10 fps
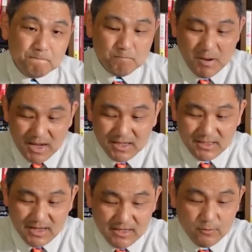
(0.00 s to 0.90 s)
負
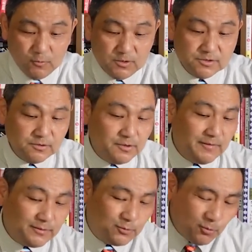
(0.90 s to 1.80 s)
けないようにするに
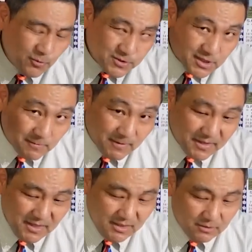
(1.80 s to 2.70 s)
はどうすれば
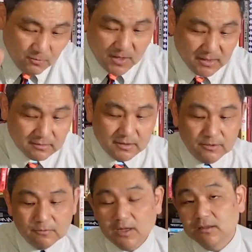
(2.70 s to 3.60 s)
いいのかって
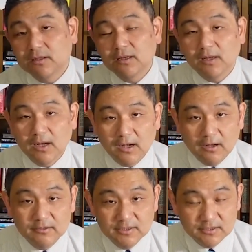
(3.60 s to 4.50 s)
いう観点が、